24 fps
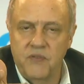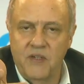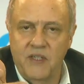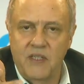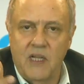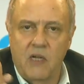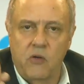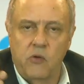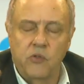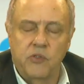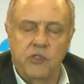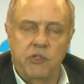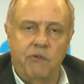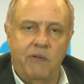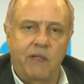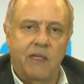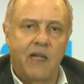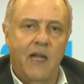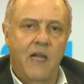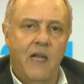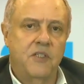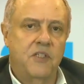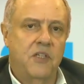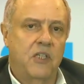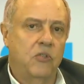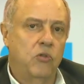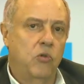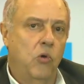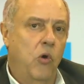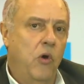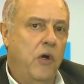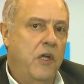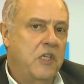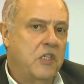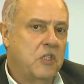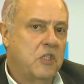vai dar continuidade a
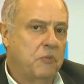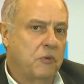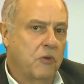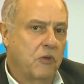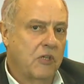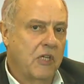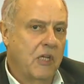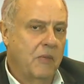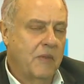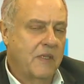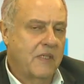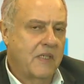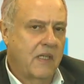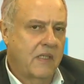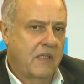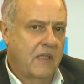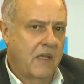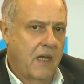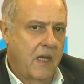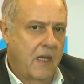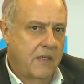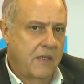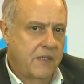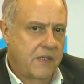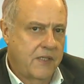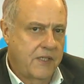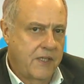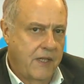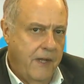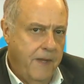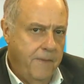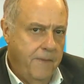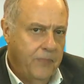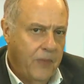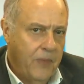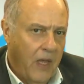dois programas atrás,
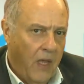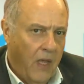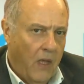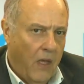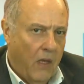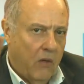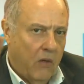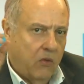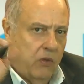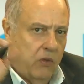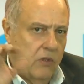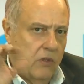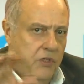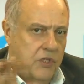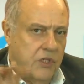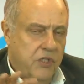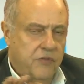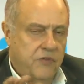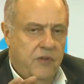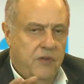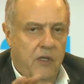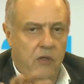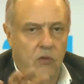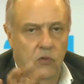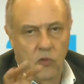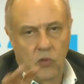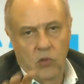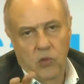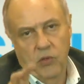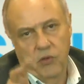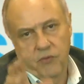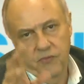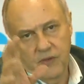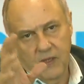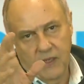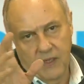né? Quando a gente falou,
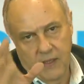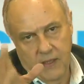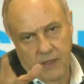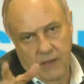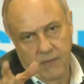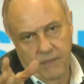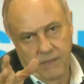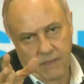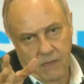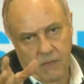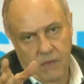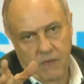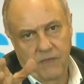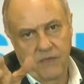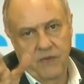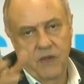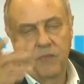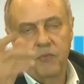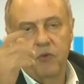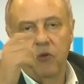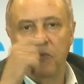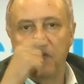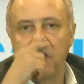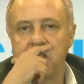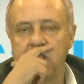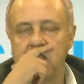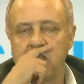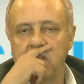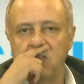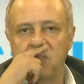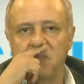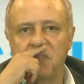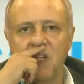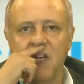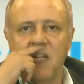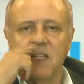eu falei, havia prometido
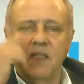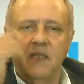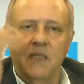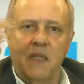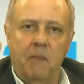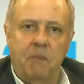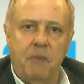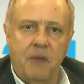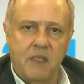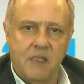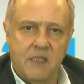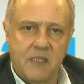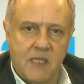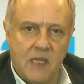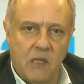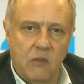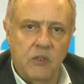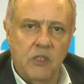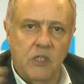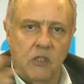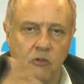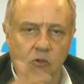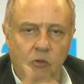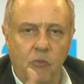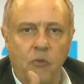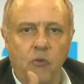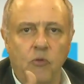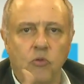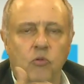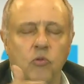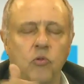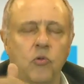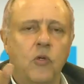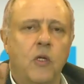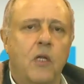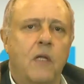de falar de depressão e
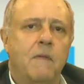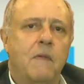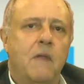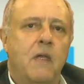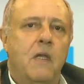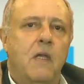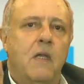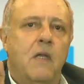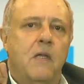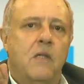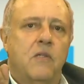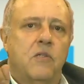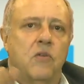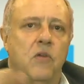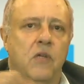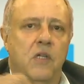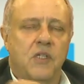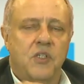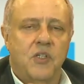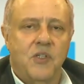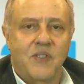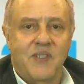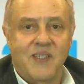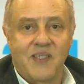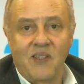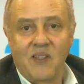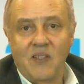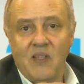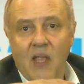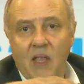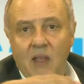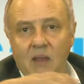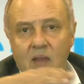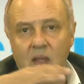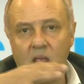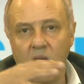acupuntura, só que a gente se
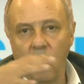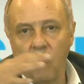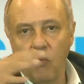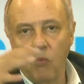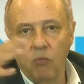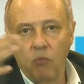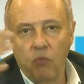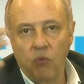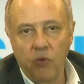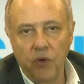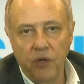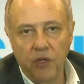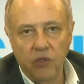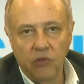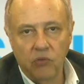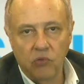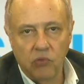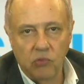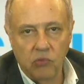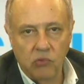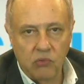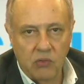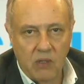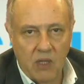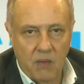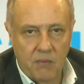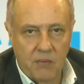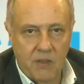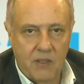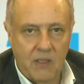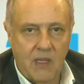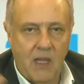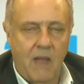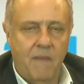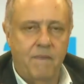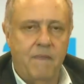estendeu muito no tema
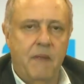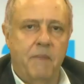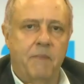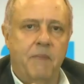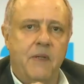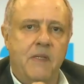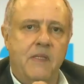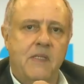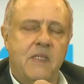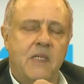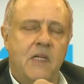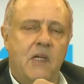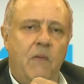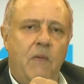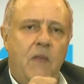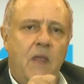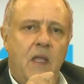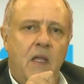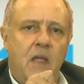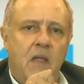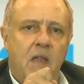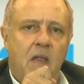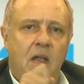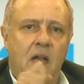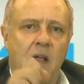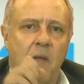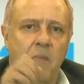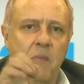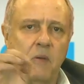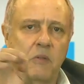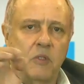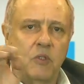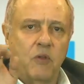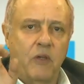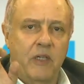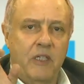da depressão e
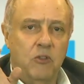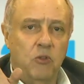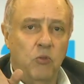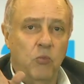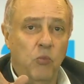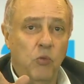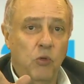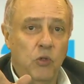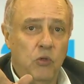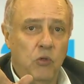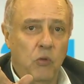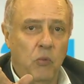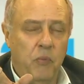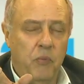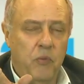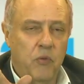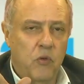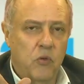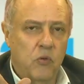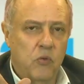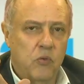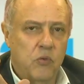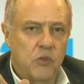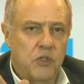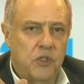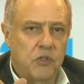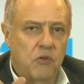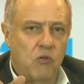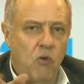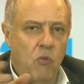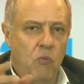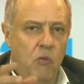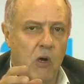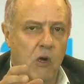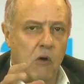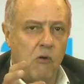acabamos falando muito pouco de
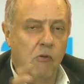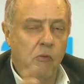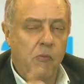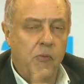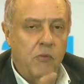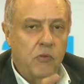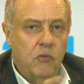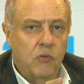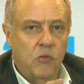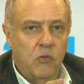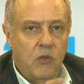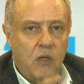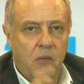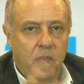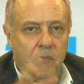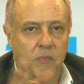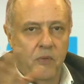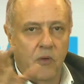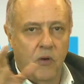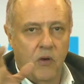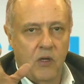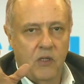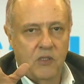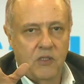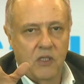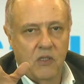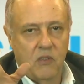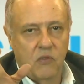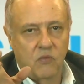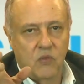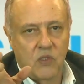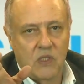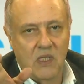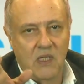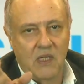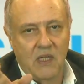como a acupuntura pode
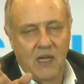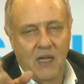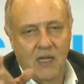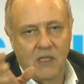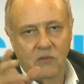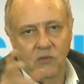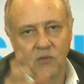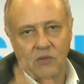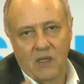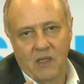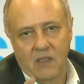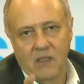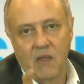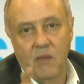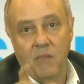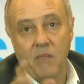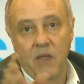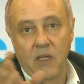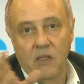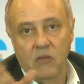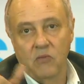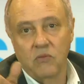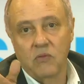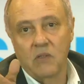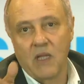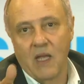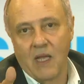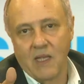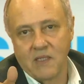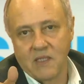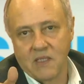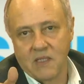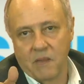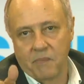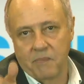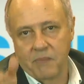auxiliar no tratamento
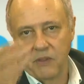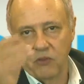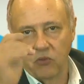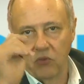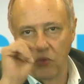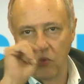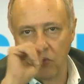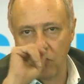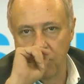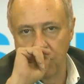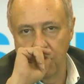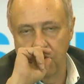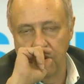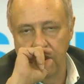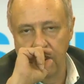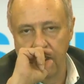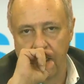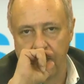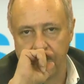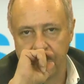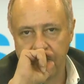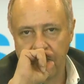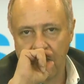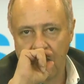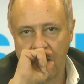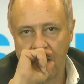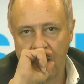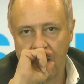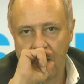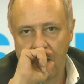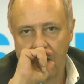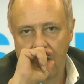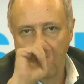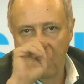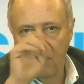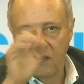desta patologia.
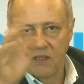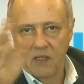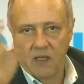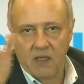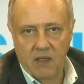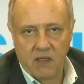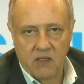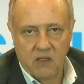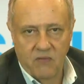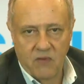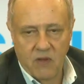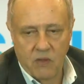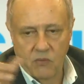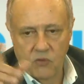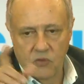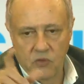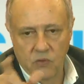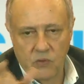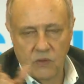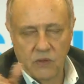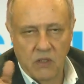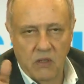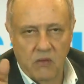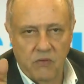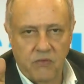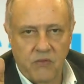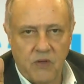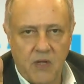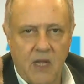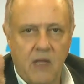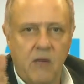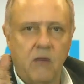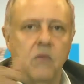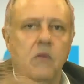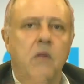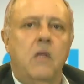Em seguida tivemos um
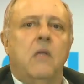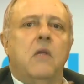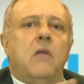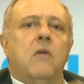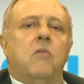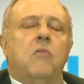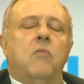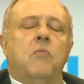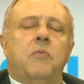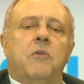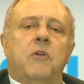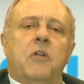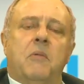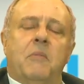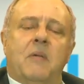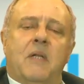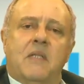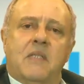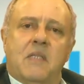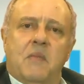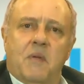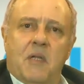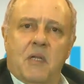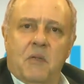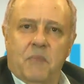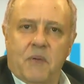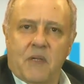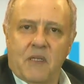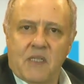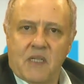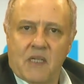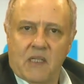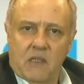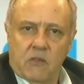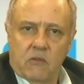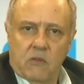intervalo com o programa da semana
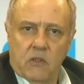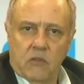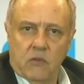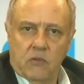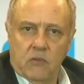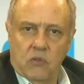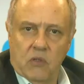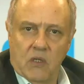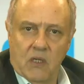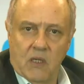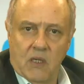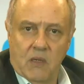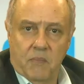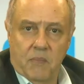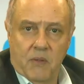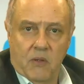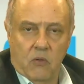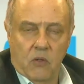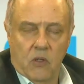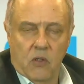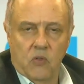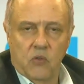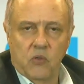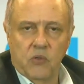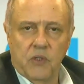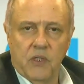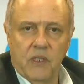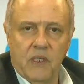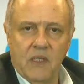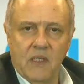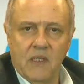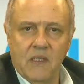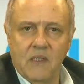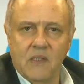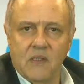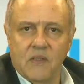passada com a doutora Ana Paula
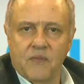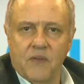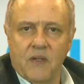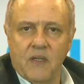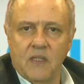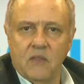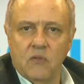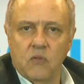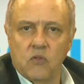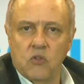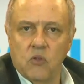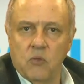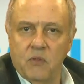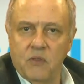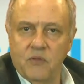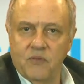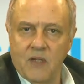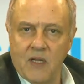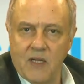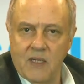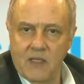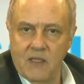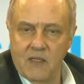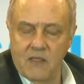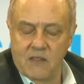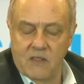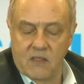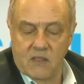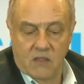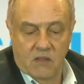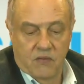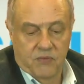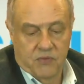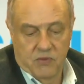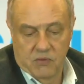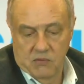Rodrigues, falando sobre varizes,
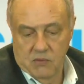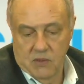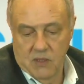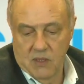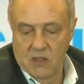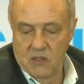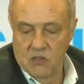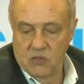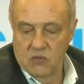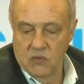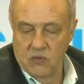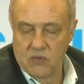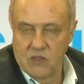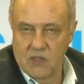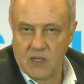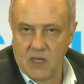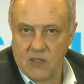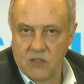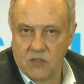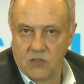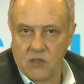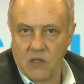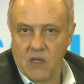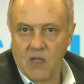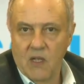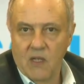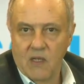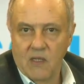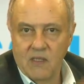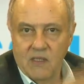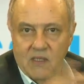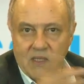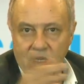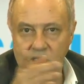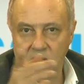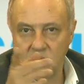que foi um grande sucesso.
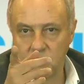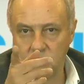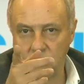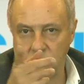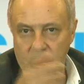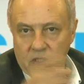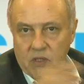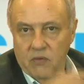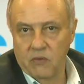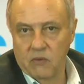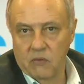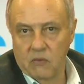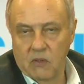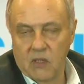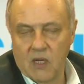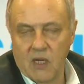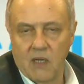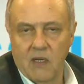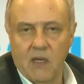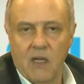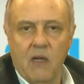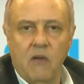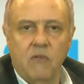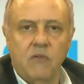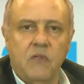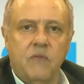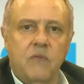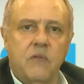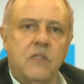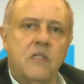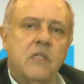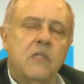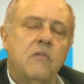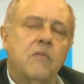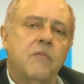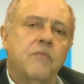Está disponível no canal. Se
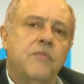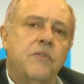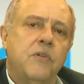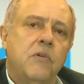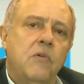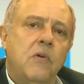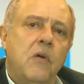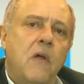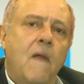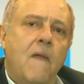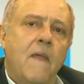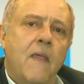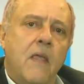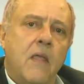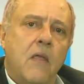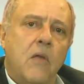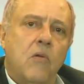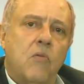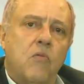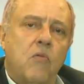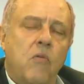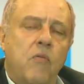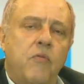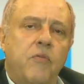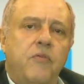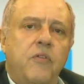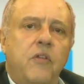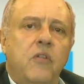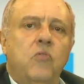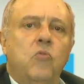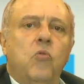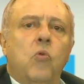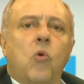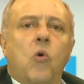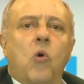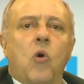você não viu, eu
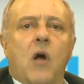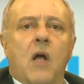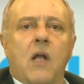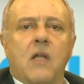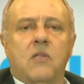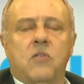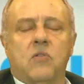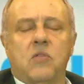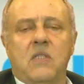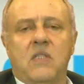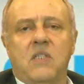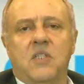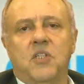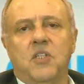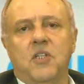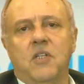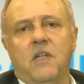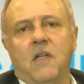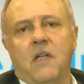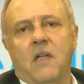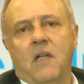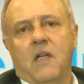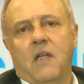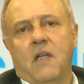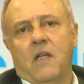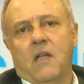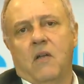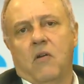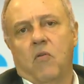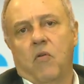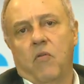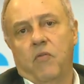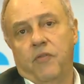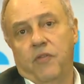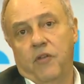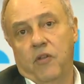convido a assistir.
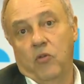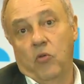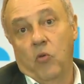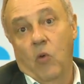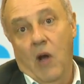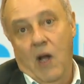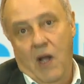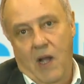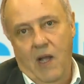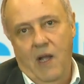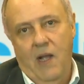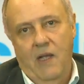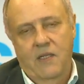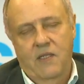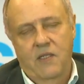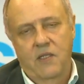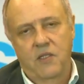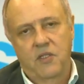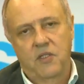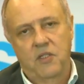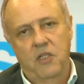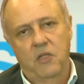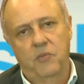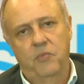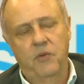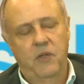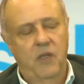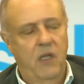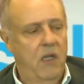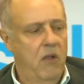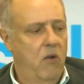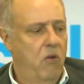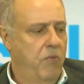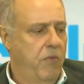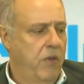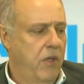Convido a assistir porque
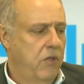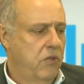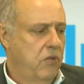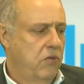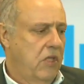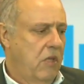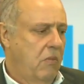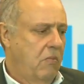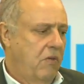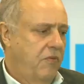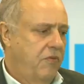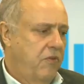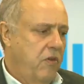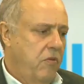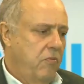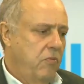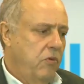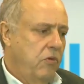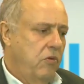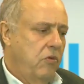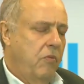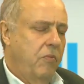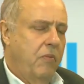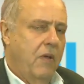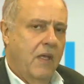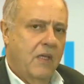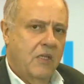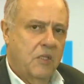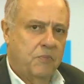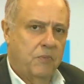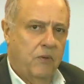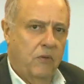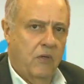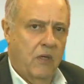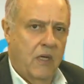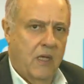realmente o tema foi muito bem
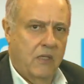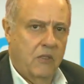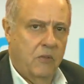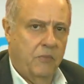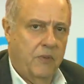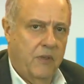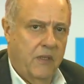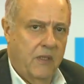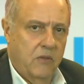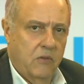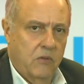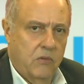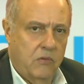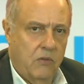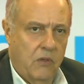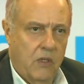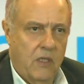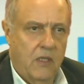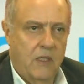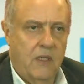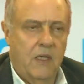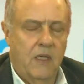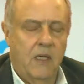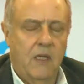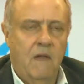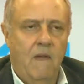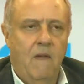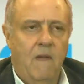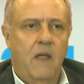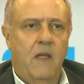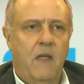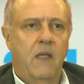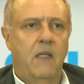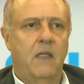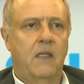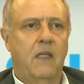explorado pela doutora Ana
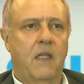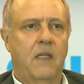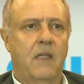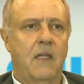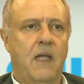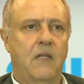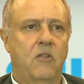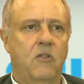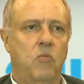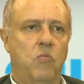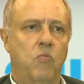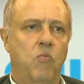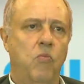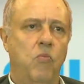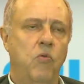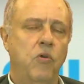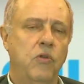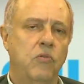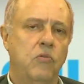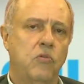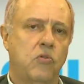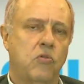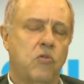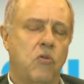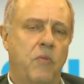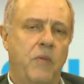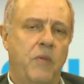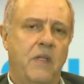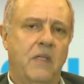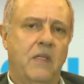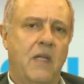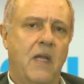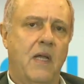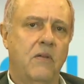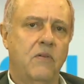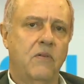e tem dado muitos
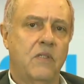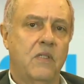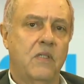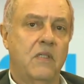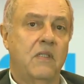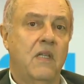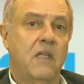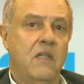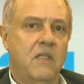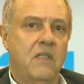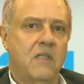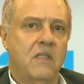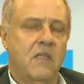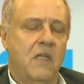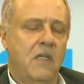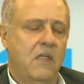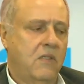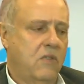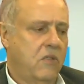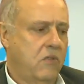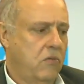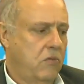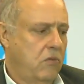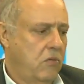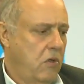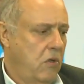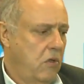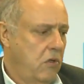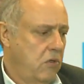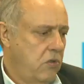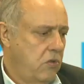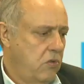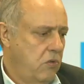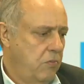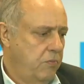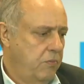comentários interessantes no
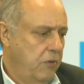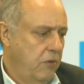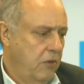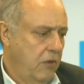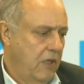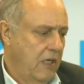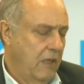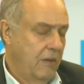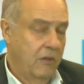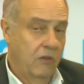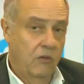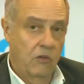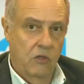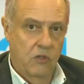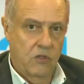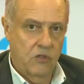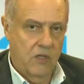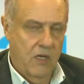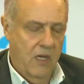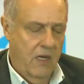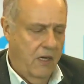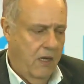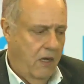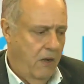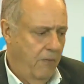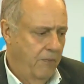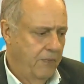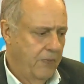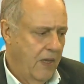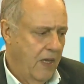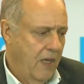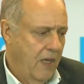nosso programa, no nosso canal,